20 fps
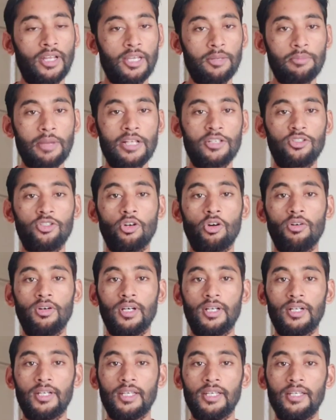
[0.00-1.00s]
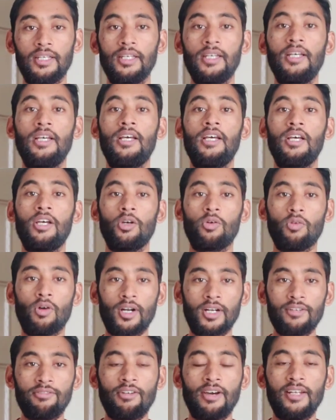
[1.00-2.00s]
और एक मैच ड्रॉ करके
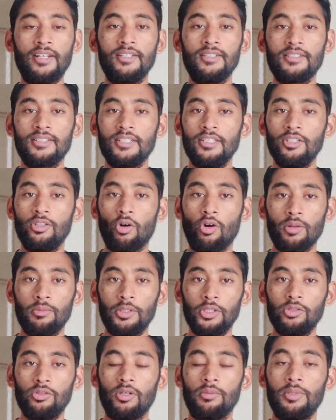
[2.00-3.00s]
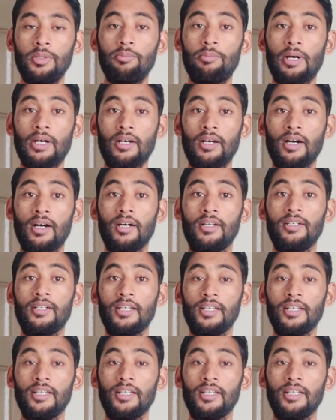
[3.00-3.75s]
क्वार्टर फाइनल्स की दौड़ में तो अभी पक्का